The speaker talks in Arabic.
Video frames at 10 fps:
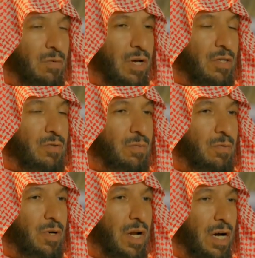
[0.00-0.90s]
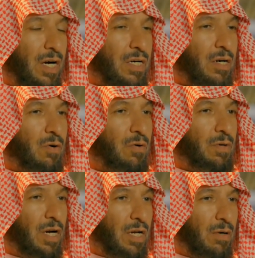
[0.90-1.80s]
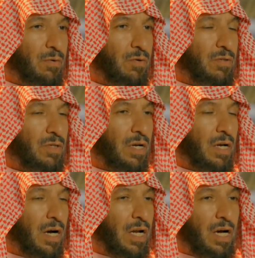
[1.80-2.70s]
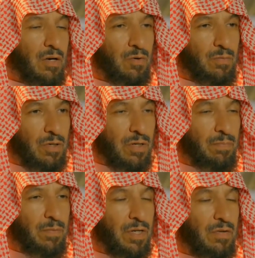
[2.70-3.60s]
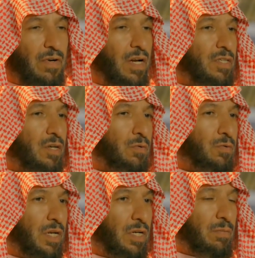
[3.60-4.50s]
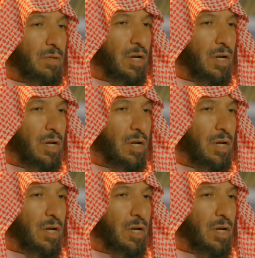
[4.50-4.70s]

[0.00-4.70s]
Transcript: ليكتمون الحق وهم يعلمون الحق من ربك فلا تكونن من